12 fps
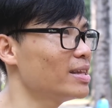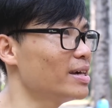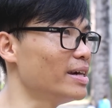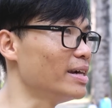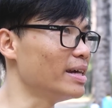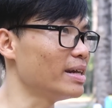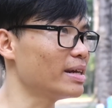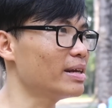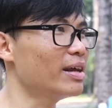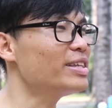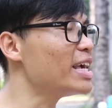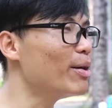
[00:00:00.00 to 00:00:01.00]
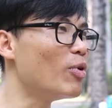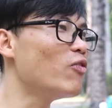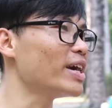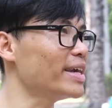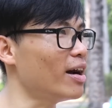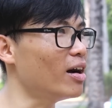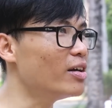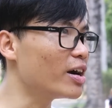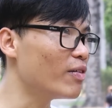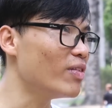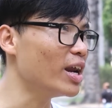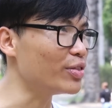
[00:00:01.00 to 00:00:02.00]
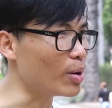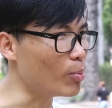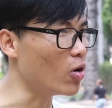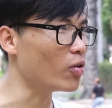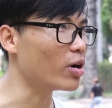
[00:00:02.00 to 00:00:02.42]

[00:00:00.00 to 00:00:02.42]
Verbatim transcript: thì nó chỉ là một phần nhỏ thôi không phải là toàn bộ